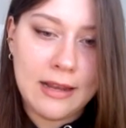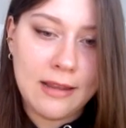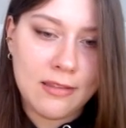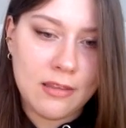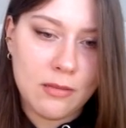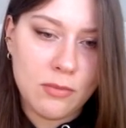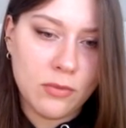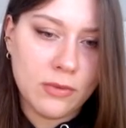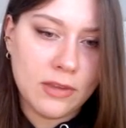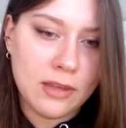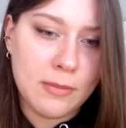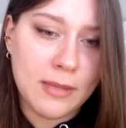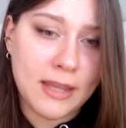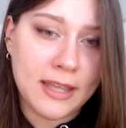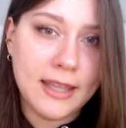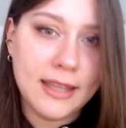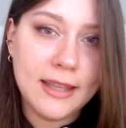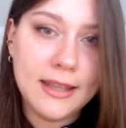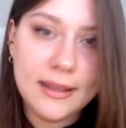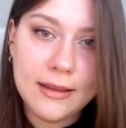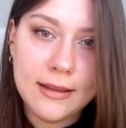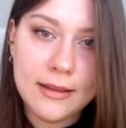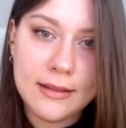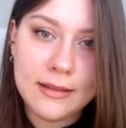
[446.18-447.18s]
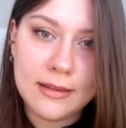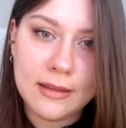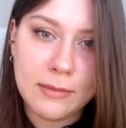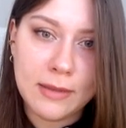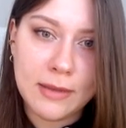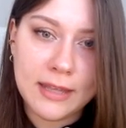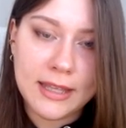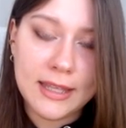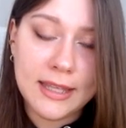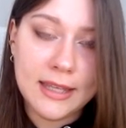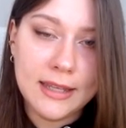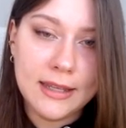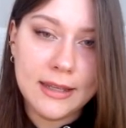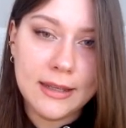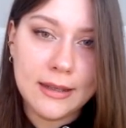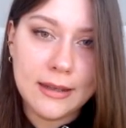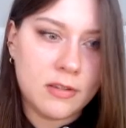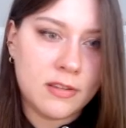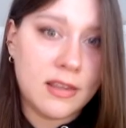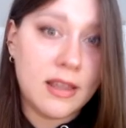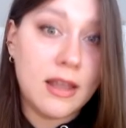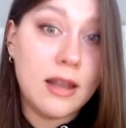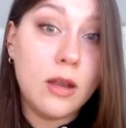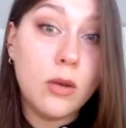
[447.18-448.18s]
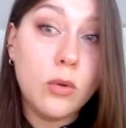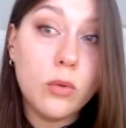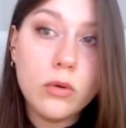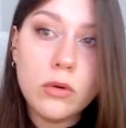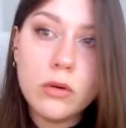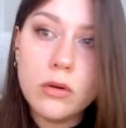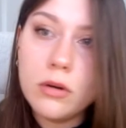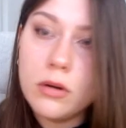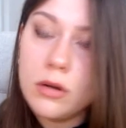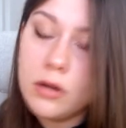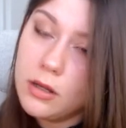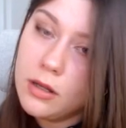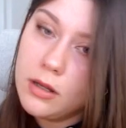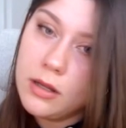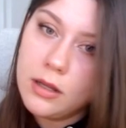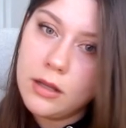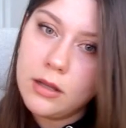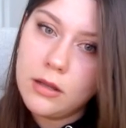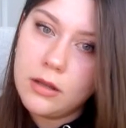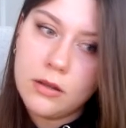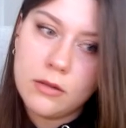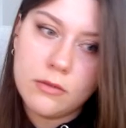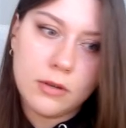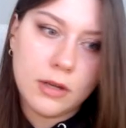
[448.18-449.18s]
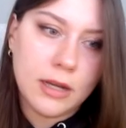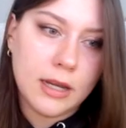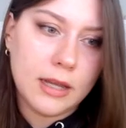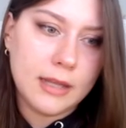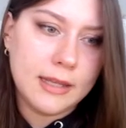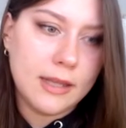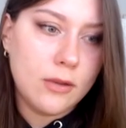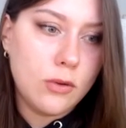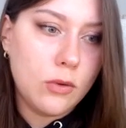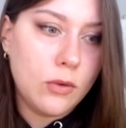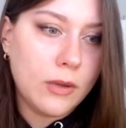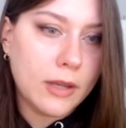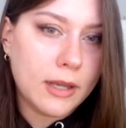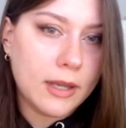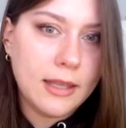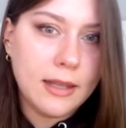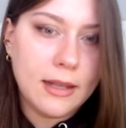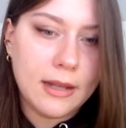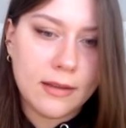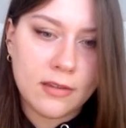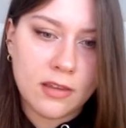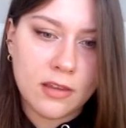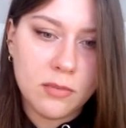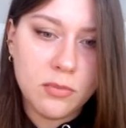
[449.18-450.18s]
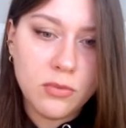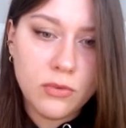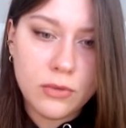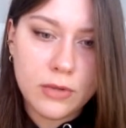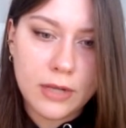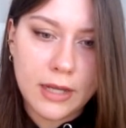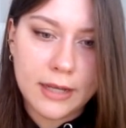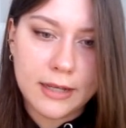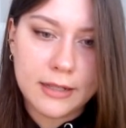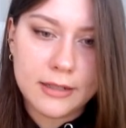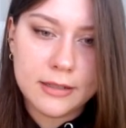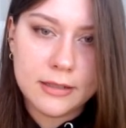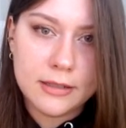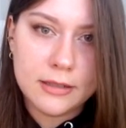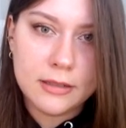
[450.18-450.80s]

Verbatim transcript: Allez, c'est bon, t'es marié T'es marié C'est long Voilà, il y a eu les riz, là, c'est bon, là